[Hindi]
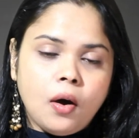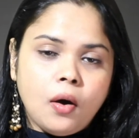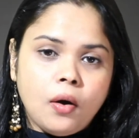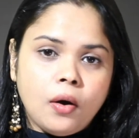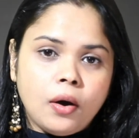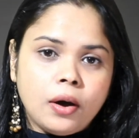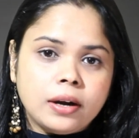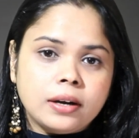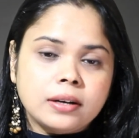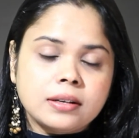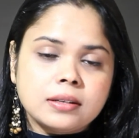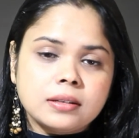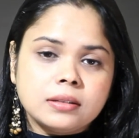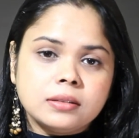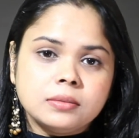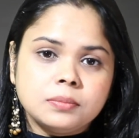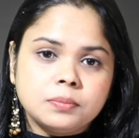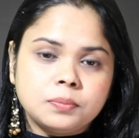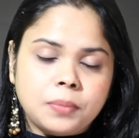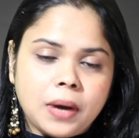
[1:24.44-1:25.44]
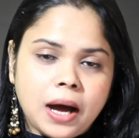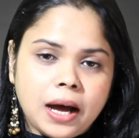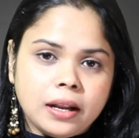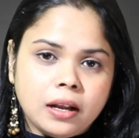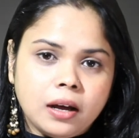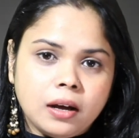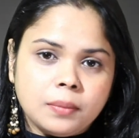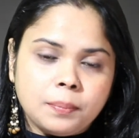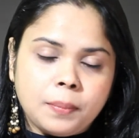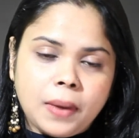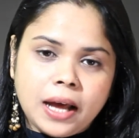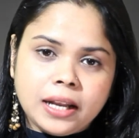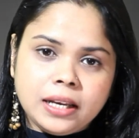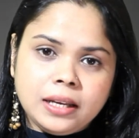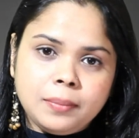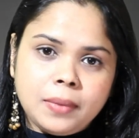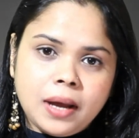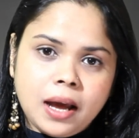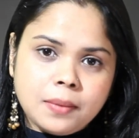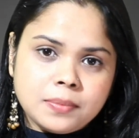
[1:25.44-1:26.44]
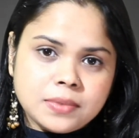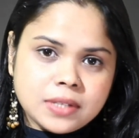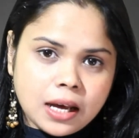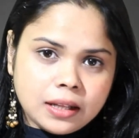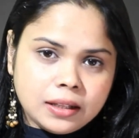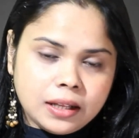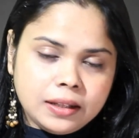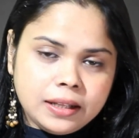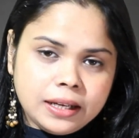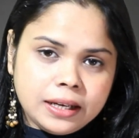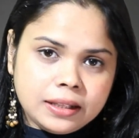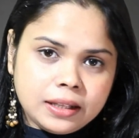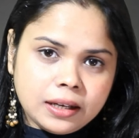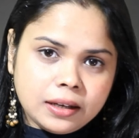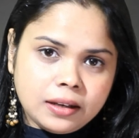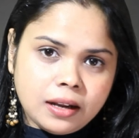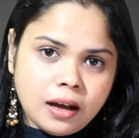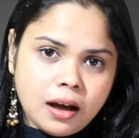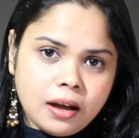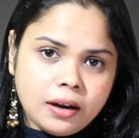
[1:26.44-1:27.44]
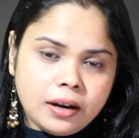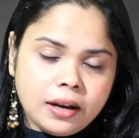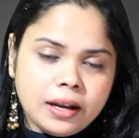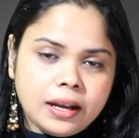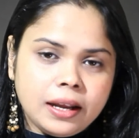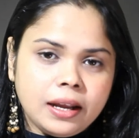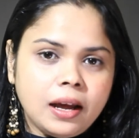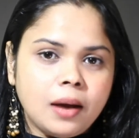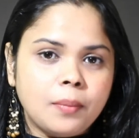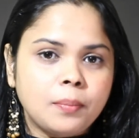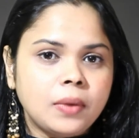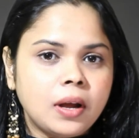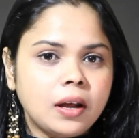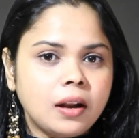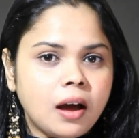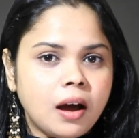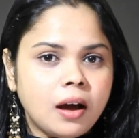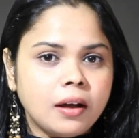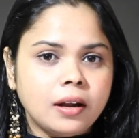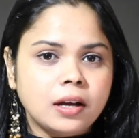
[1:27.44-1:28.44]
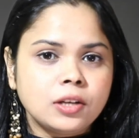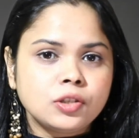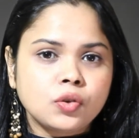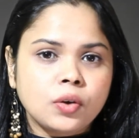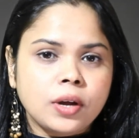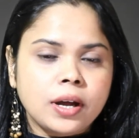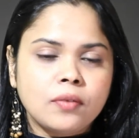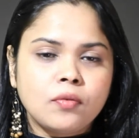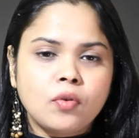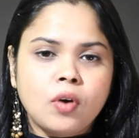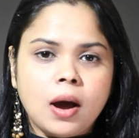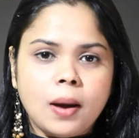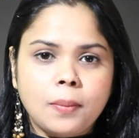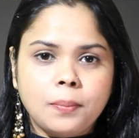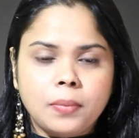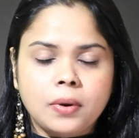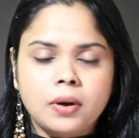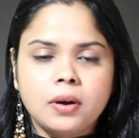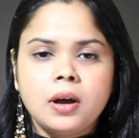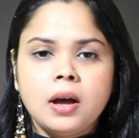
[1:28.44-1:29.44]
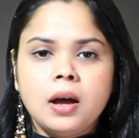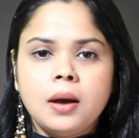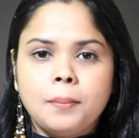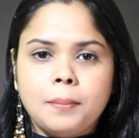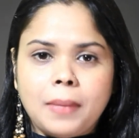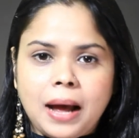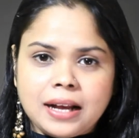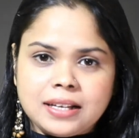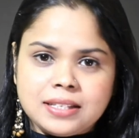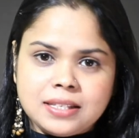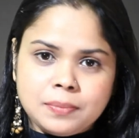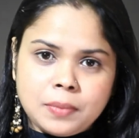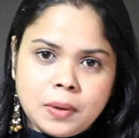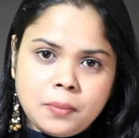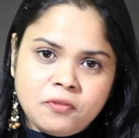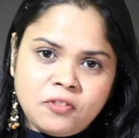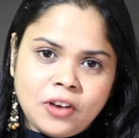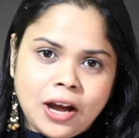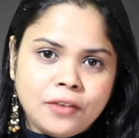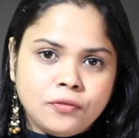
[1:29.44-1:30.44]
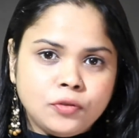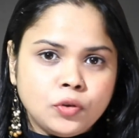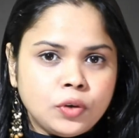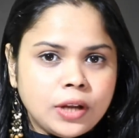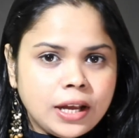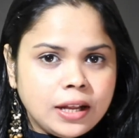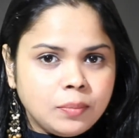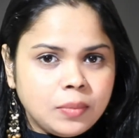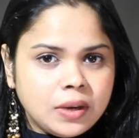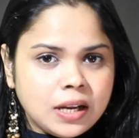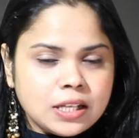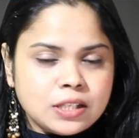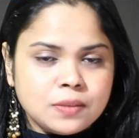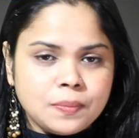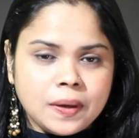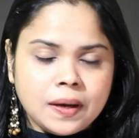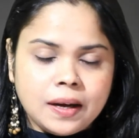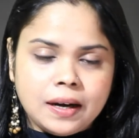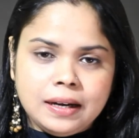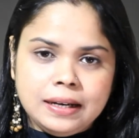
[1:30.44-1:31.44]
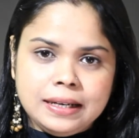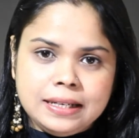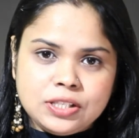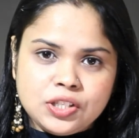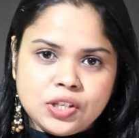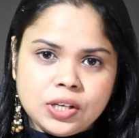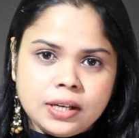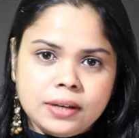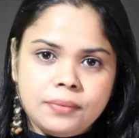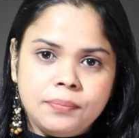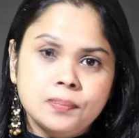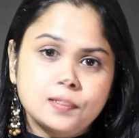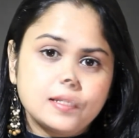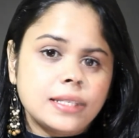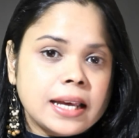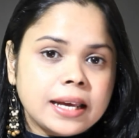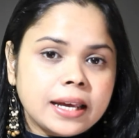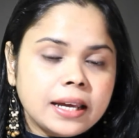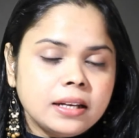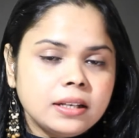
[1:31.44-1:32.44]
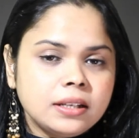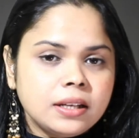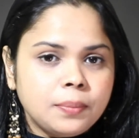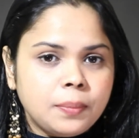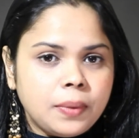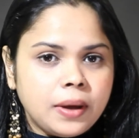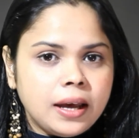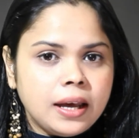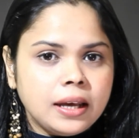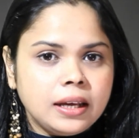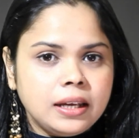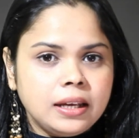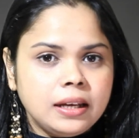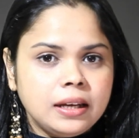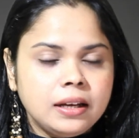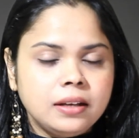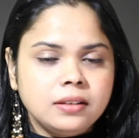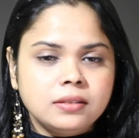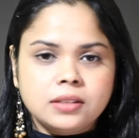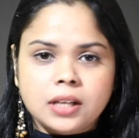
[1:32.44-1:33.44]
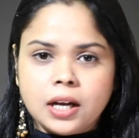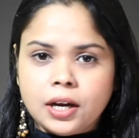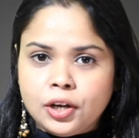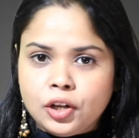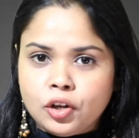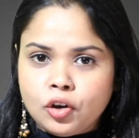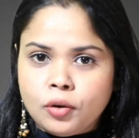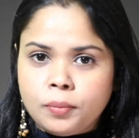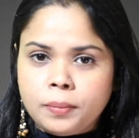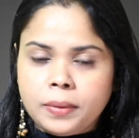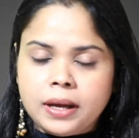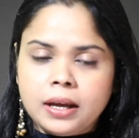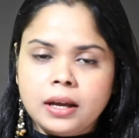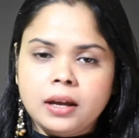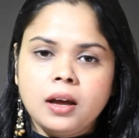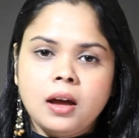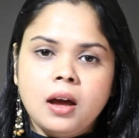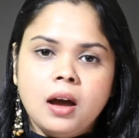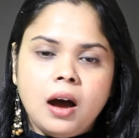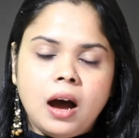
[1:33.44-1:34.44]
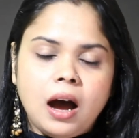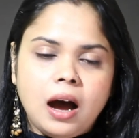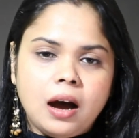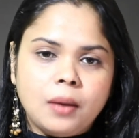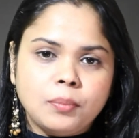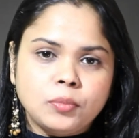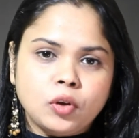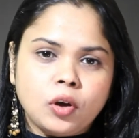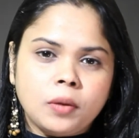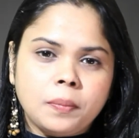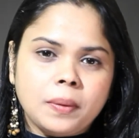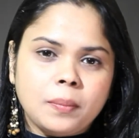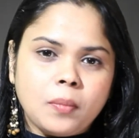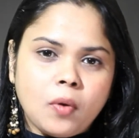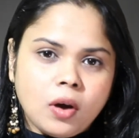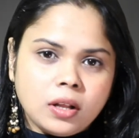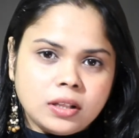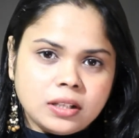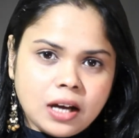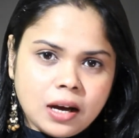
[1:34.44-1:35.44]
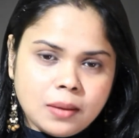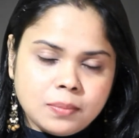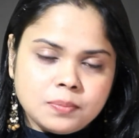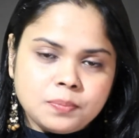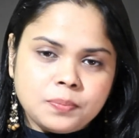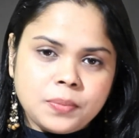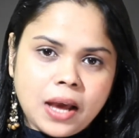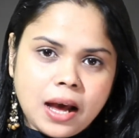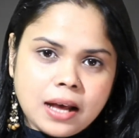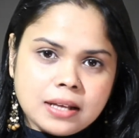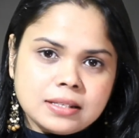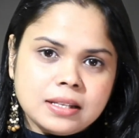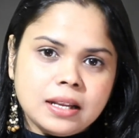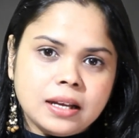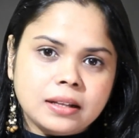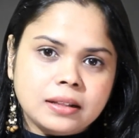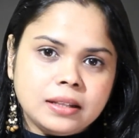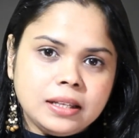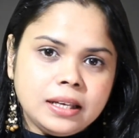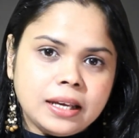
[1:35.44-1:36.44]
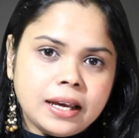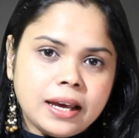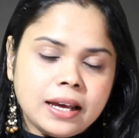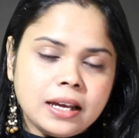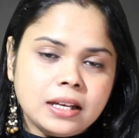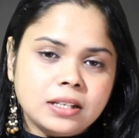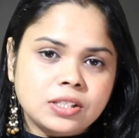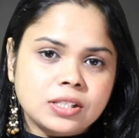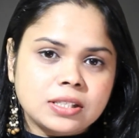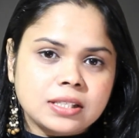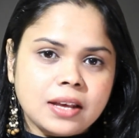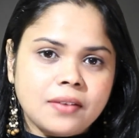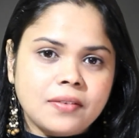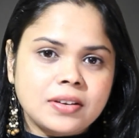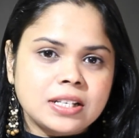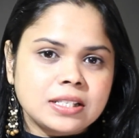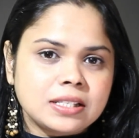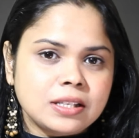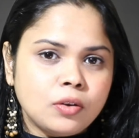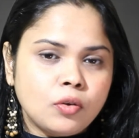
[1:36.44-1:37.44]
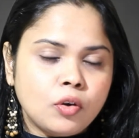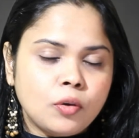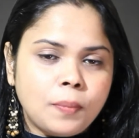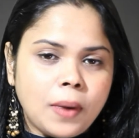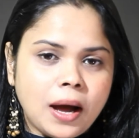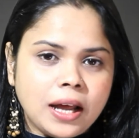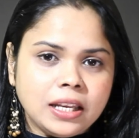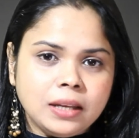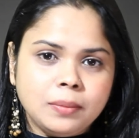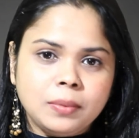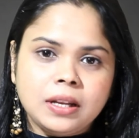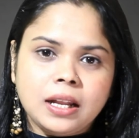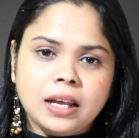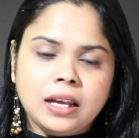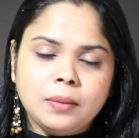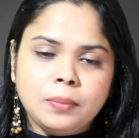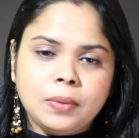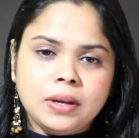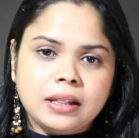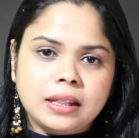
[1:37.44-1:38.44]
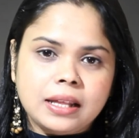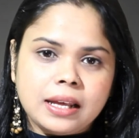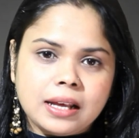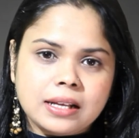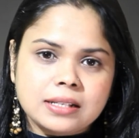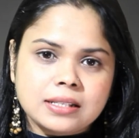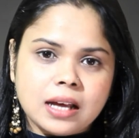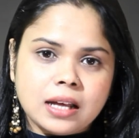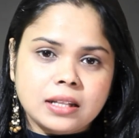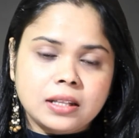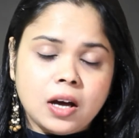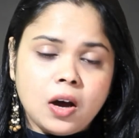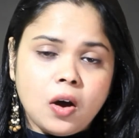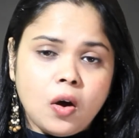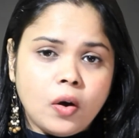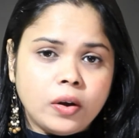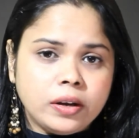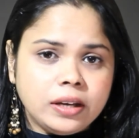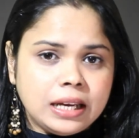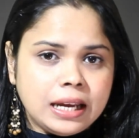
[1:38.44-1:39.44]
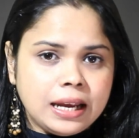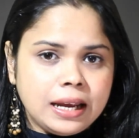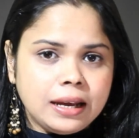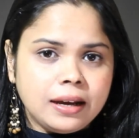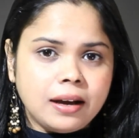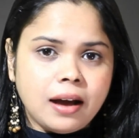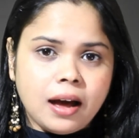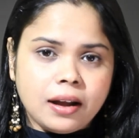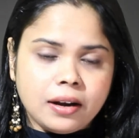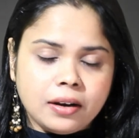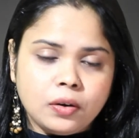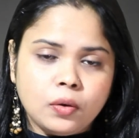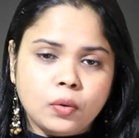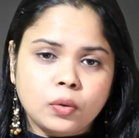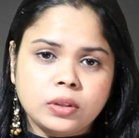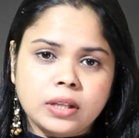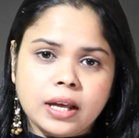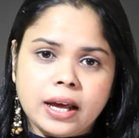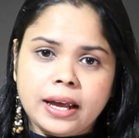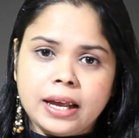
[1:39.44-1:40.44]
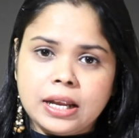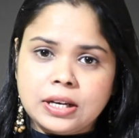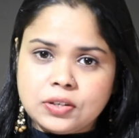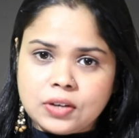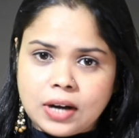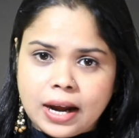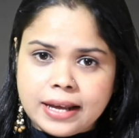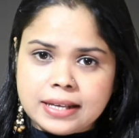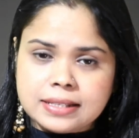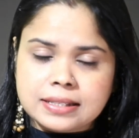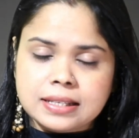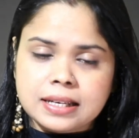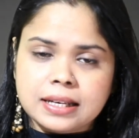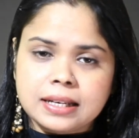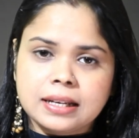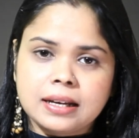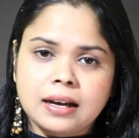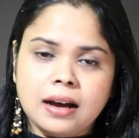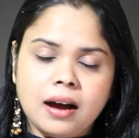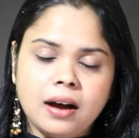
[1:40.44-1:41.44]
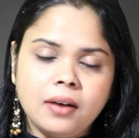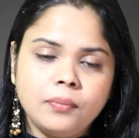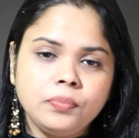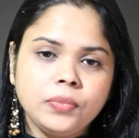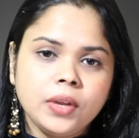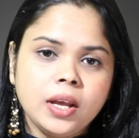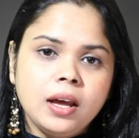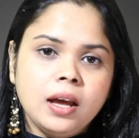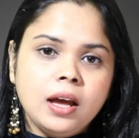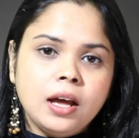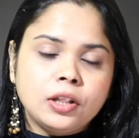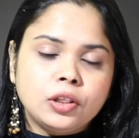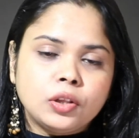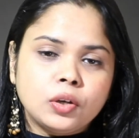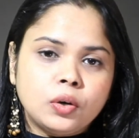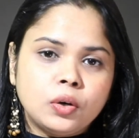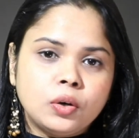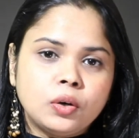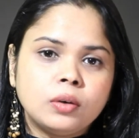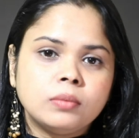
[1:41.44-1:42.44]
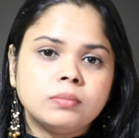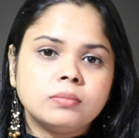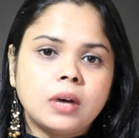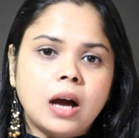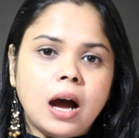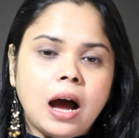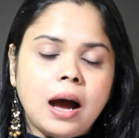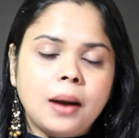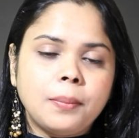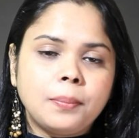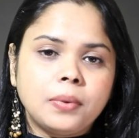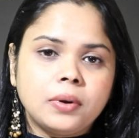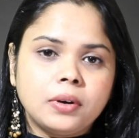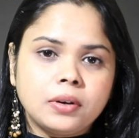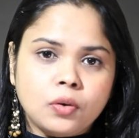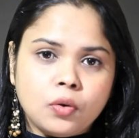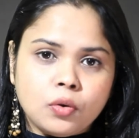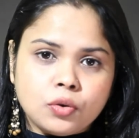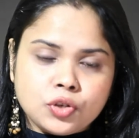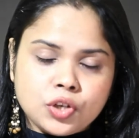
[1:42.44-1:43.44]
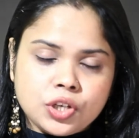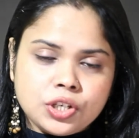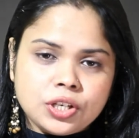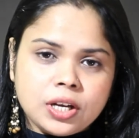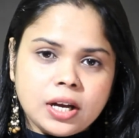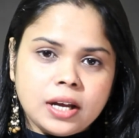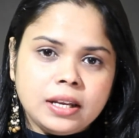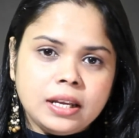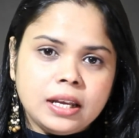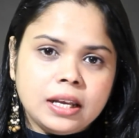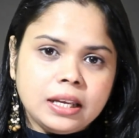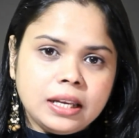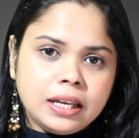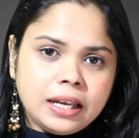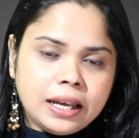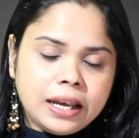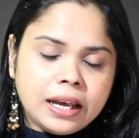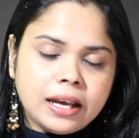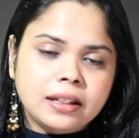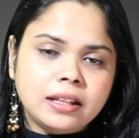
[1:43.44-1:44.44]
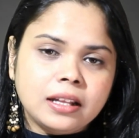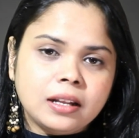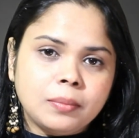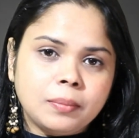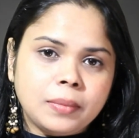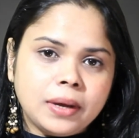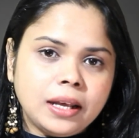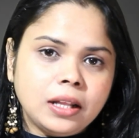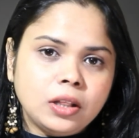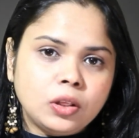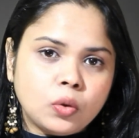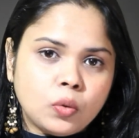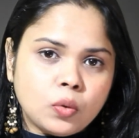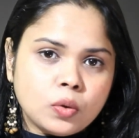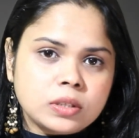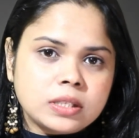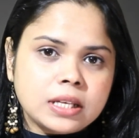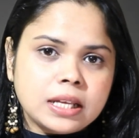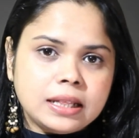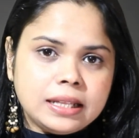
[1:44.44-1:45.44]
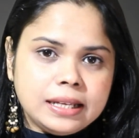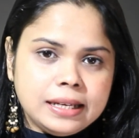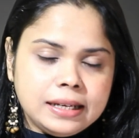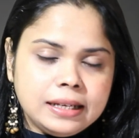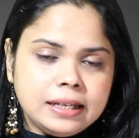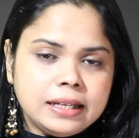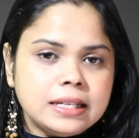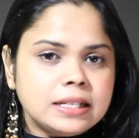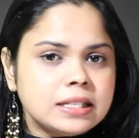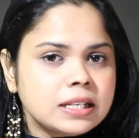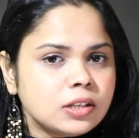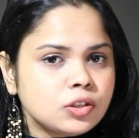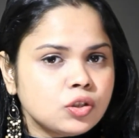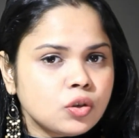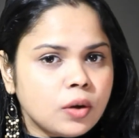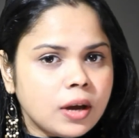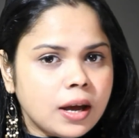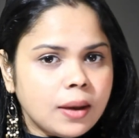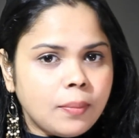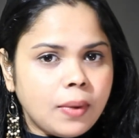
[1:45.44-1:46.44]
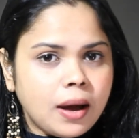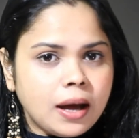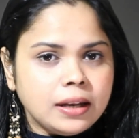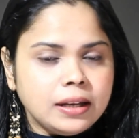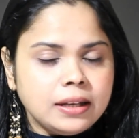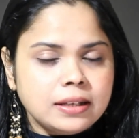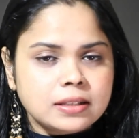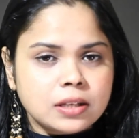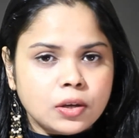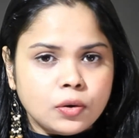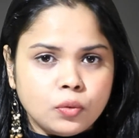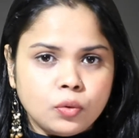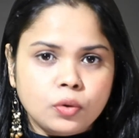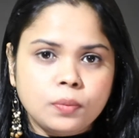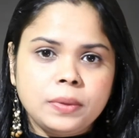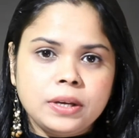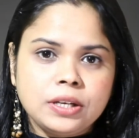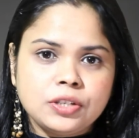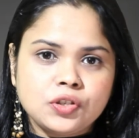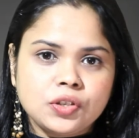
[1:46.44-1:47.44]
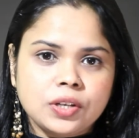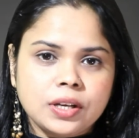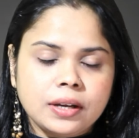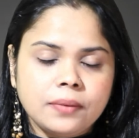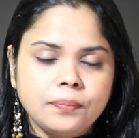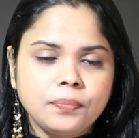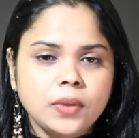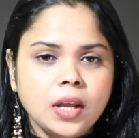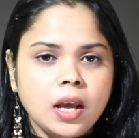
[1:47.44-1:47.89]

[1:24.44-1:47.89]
और पा, पानी में आप ज़्यादा देर तक ना रहें अपना नहाना जो है वो आप मैक्सिमम फाइव टू टेन मिनट्स में कर लीजिए सेकेंड टिप है कि ठंडियों में आमतौर पे बहुत कम प्यास लगती है जिसके वजह से लोग पानी भी नहीं पीते हैं ज़्यादा और ये कारण होता है ड्राई स्किन का तो आप कोशिश करिए कि एक दिन में दो से तीन लीटर जो है पानी ज़रूर पीजिए